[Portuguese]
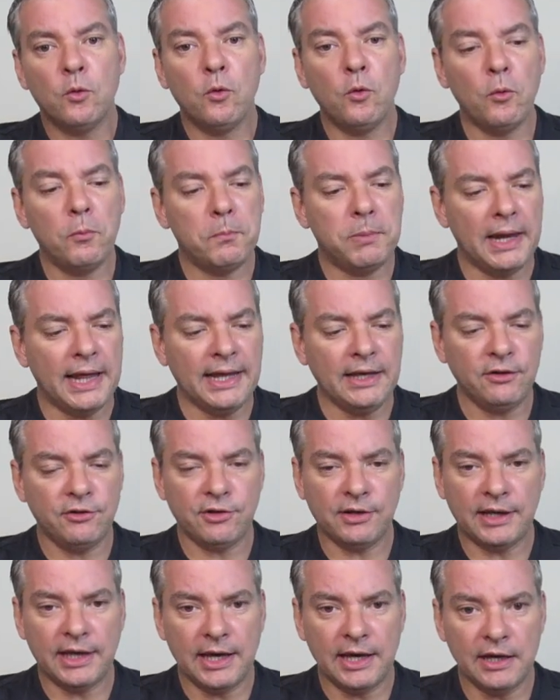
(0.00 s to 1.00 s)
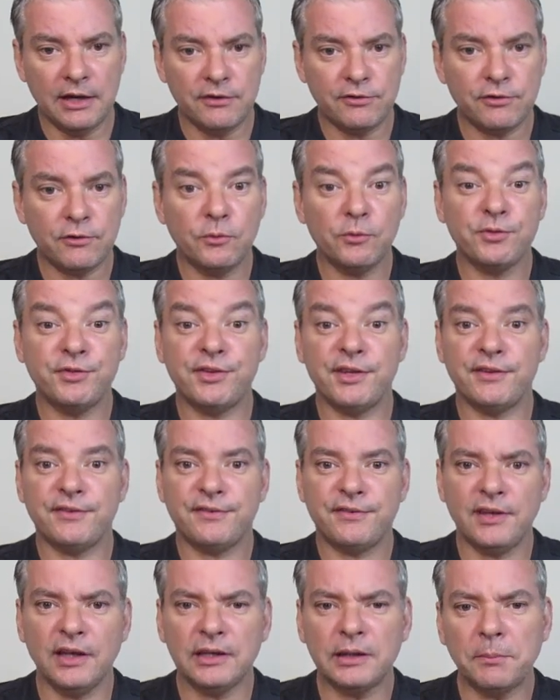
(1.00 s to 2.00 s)
o blend que é esse com
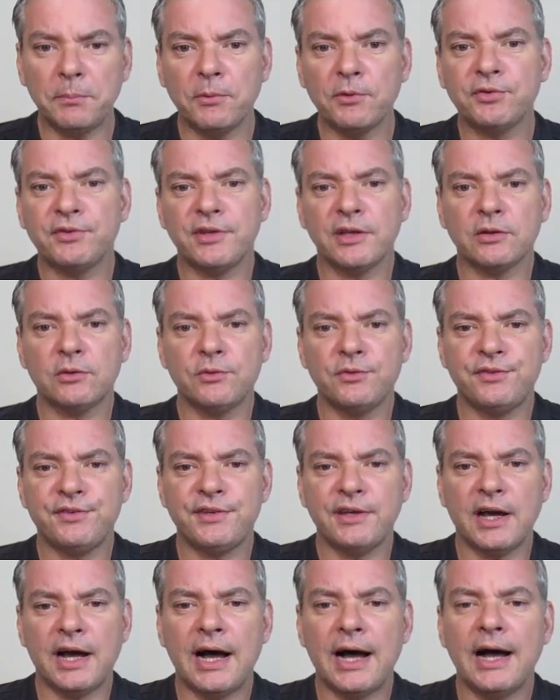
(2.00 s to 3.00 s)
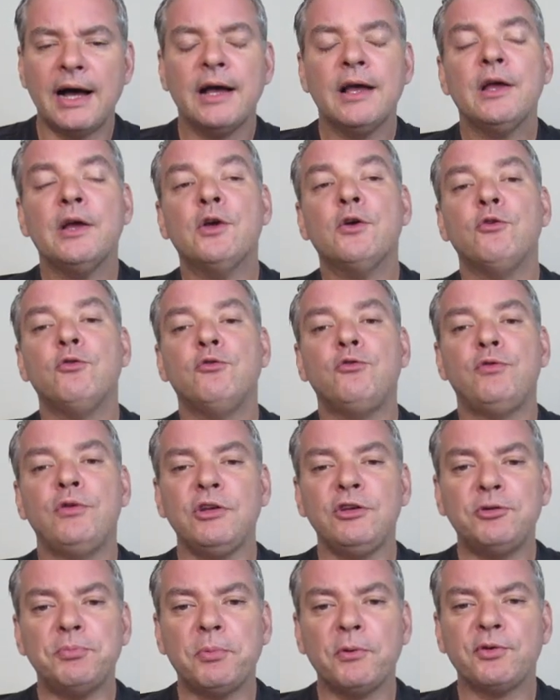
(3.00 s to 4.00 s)
60% de Syrah,
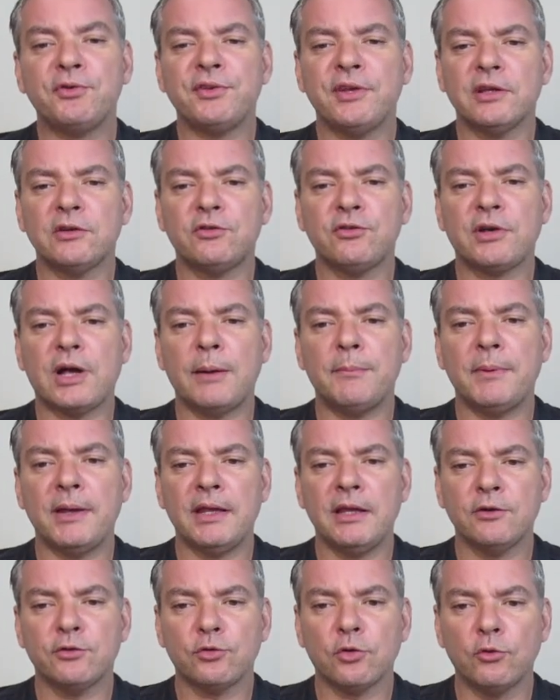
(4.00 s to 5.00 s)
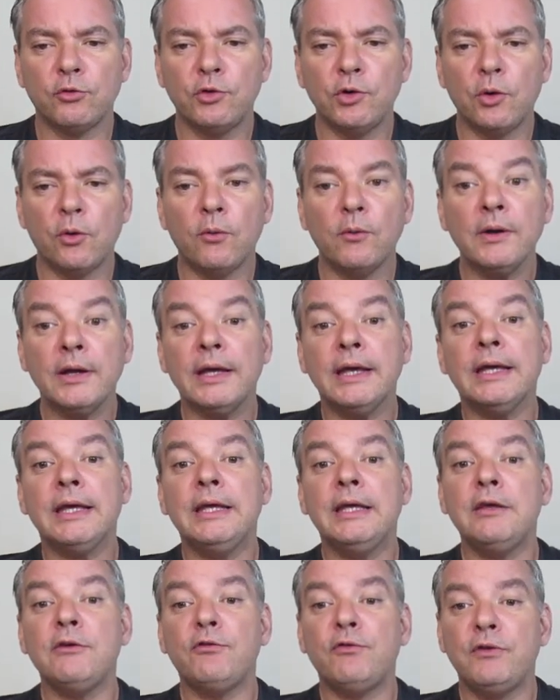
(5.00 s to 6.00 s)
20% de Cabernet Sauvignon
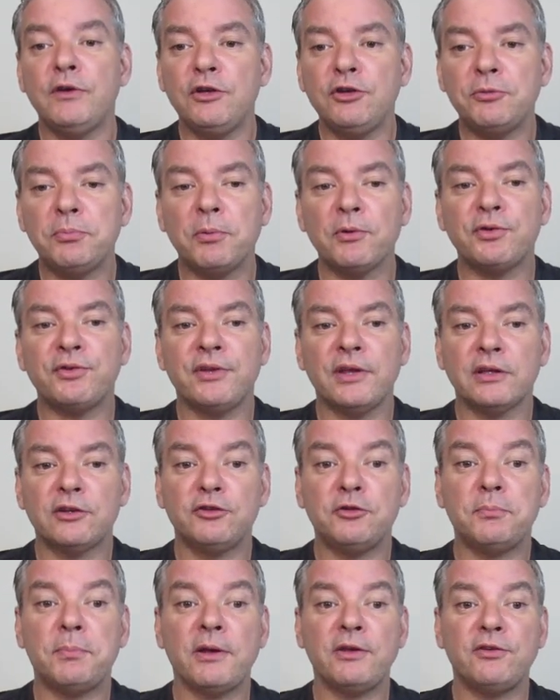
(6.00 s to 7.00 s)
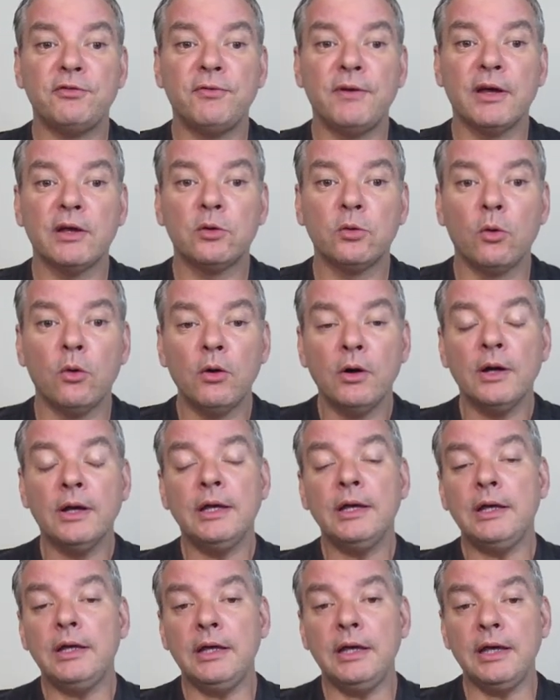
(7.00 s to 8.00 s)
e 20% de Petit Verdot
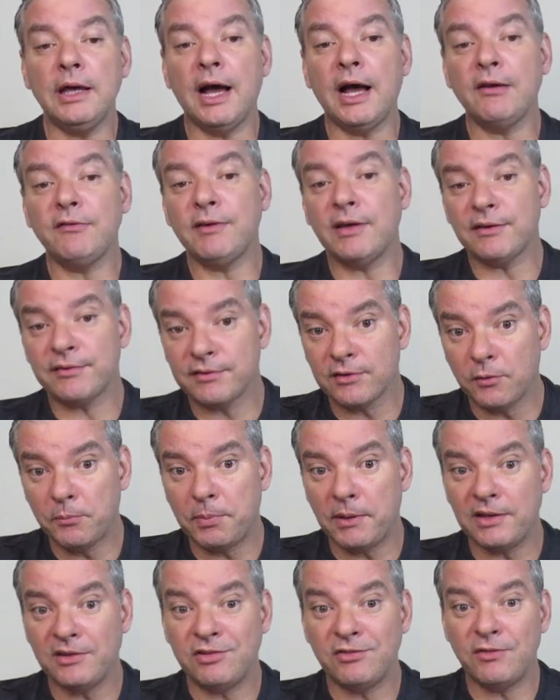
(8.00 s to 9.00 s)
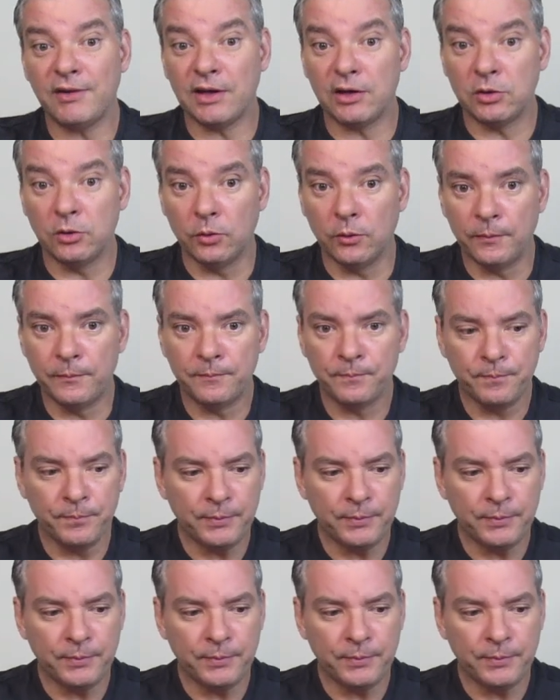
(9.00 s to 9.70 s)
e a versão Petit Verdot.